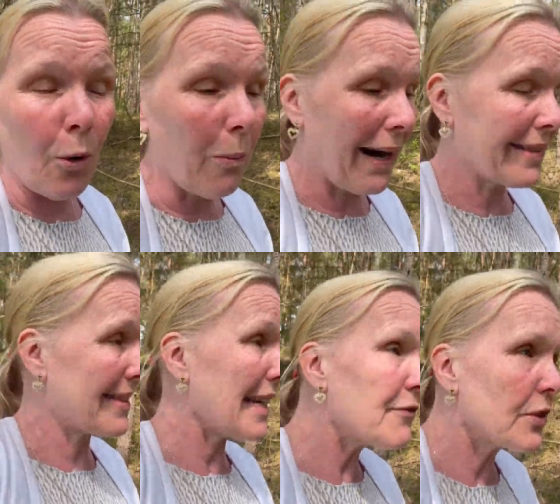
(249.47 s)
Oma
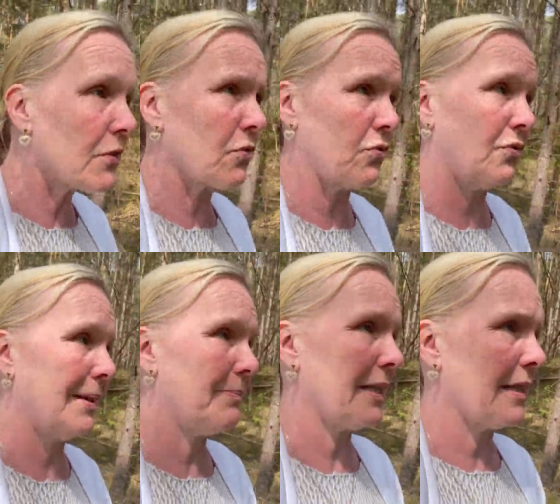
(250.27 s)
sehr viel zu tun
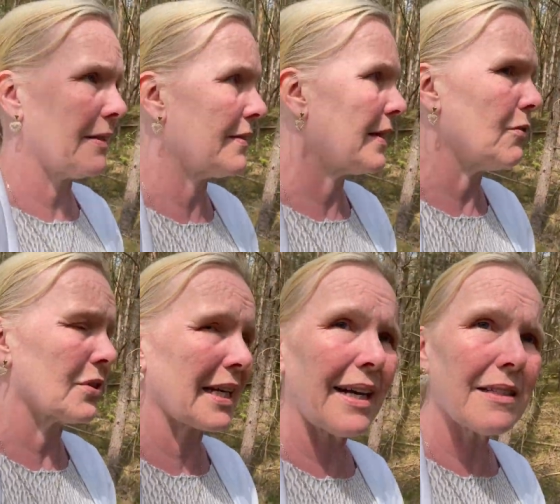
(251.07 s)
habe den ganzen Tag. Und
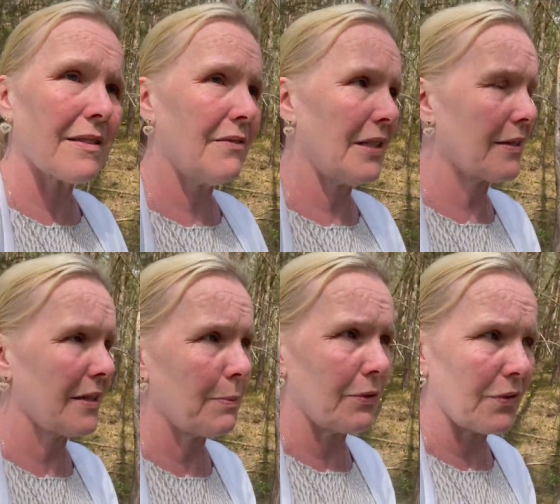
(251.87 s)
gerade Silvester
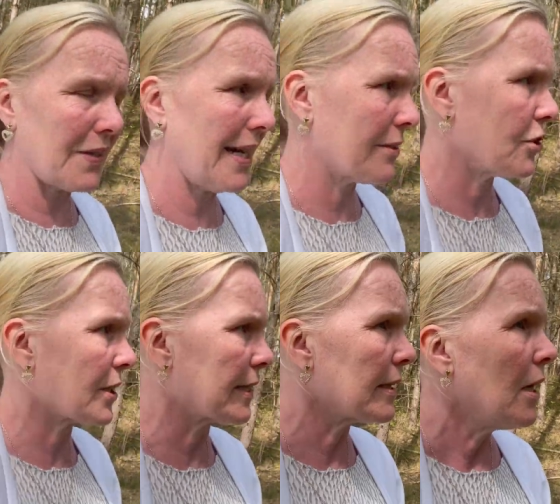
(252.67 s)
ist bei uns sehr
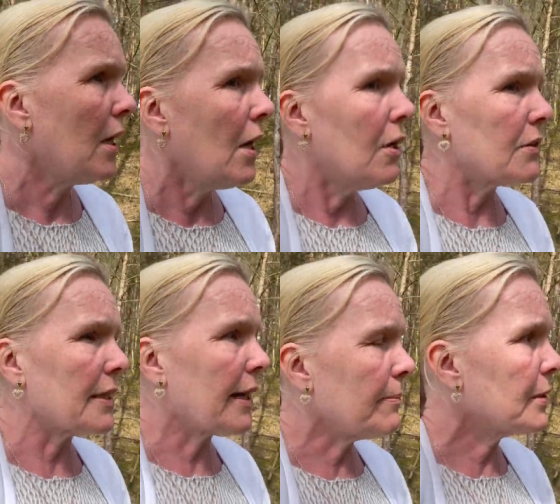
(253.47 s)
anstrengend. Und
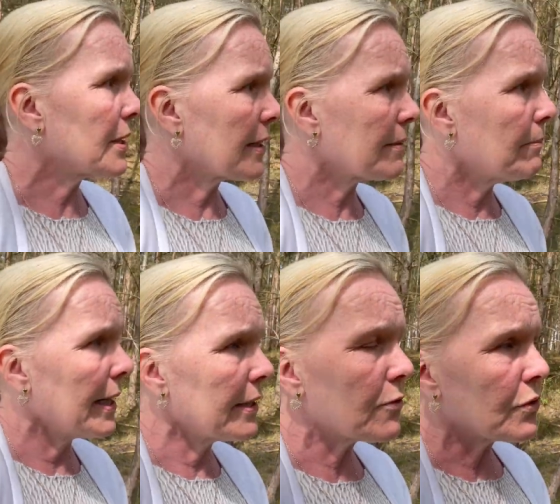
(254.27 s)
ich habe mir gedacht,
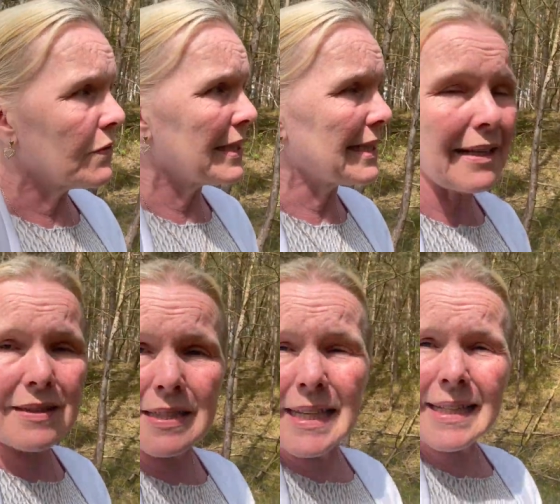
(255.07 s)
meine Güte, wenn
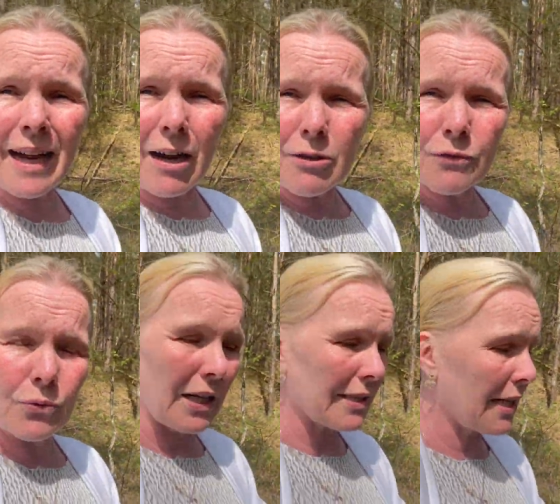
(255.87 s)
das nicht
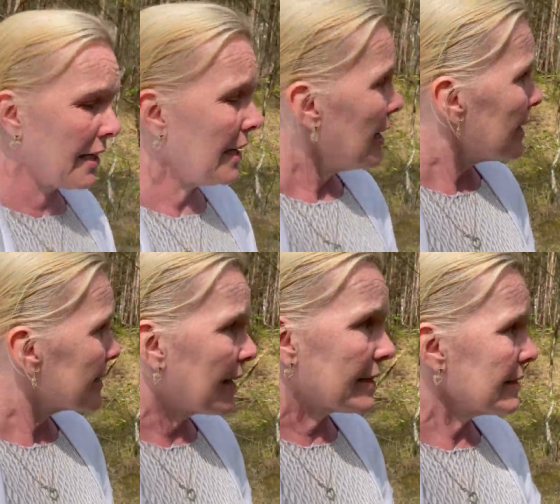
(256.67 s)
aufhört,
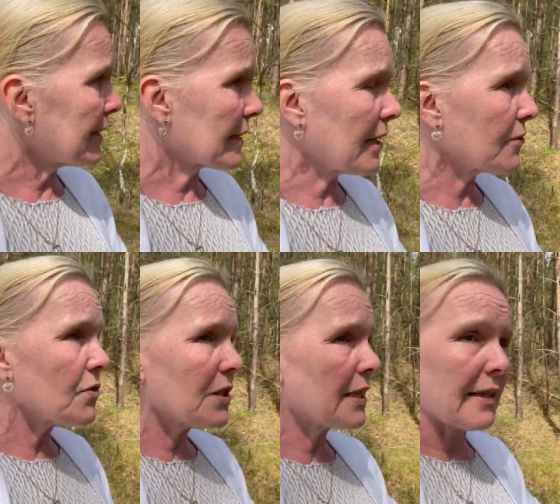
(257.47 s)
dann, dann kannst du
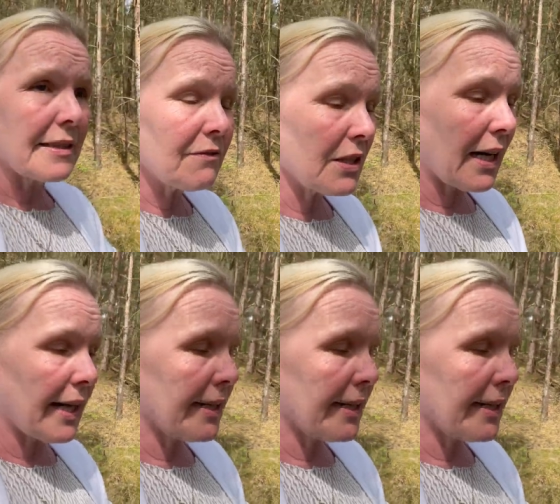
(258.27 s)
dich ja nie wieder